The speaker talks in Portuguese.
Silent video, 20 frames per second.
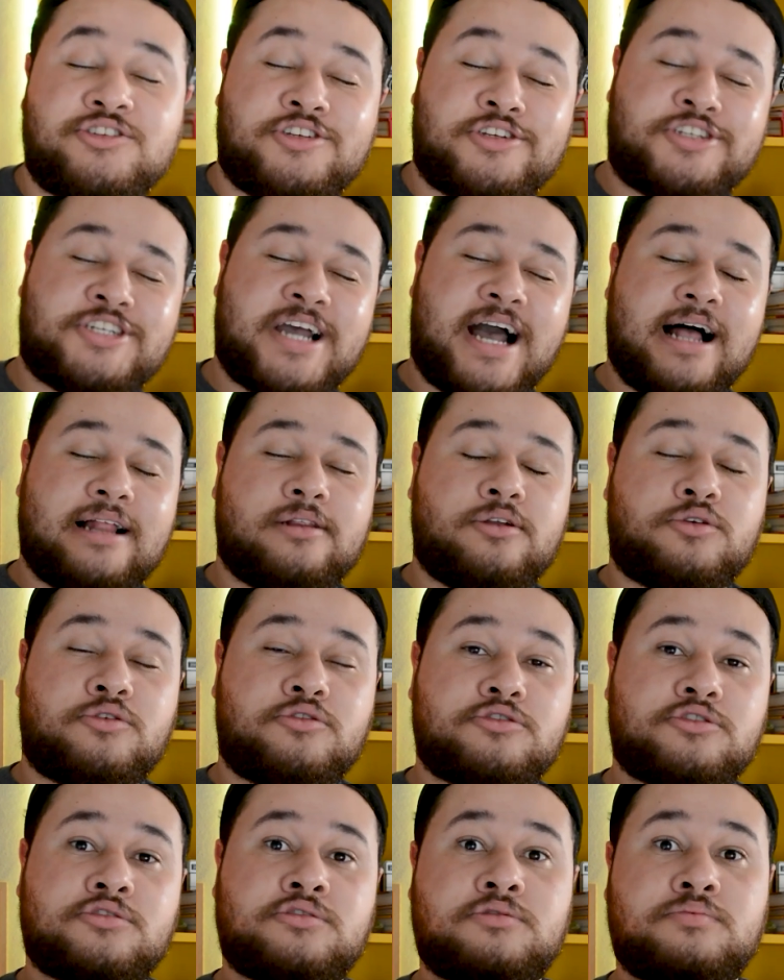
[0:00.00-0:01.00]
de
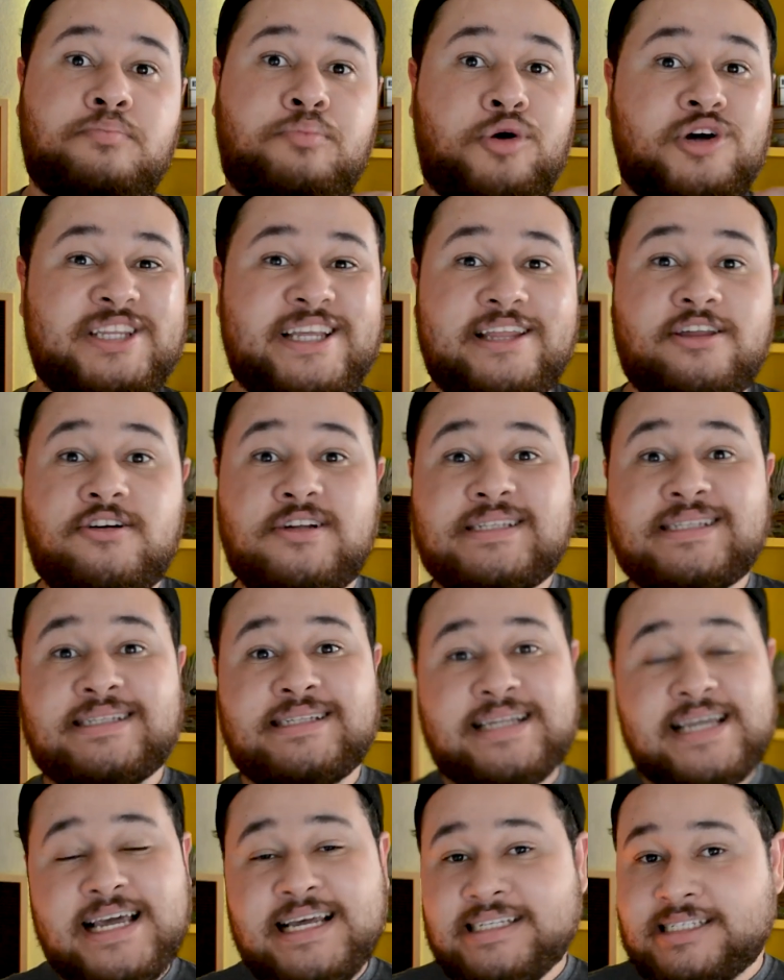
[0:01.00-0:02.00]
diálogos
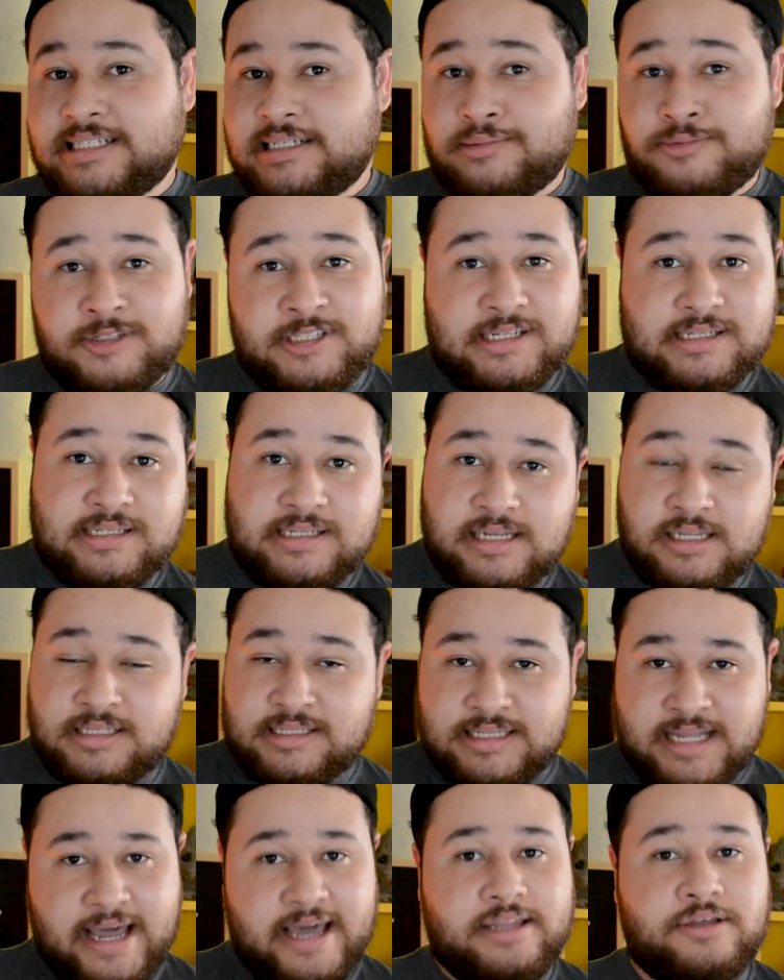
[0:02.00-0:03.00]
poderosíssimos, assim,
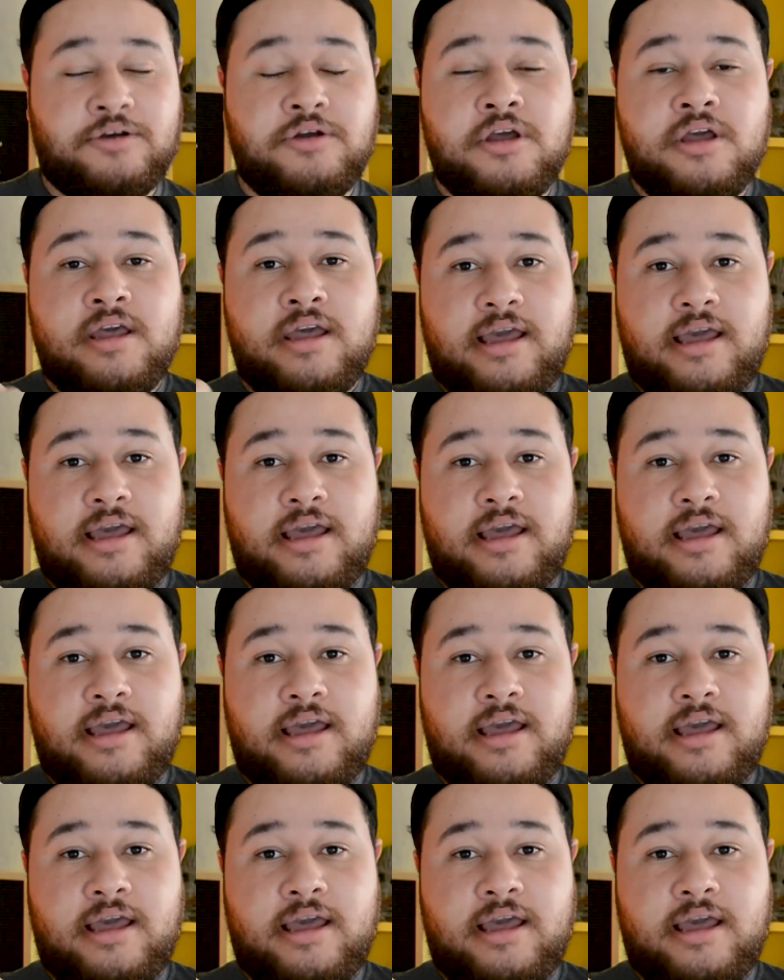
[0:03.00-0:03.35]
sério.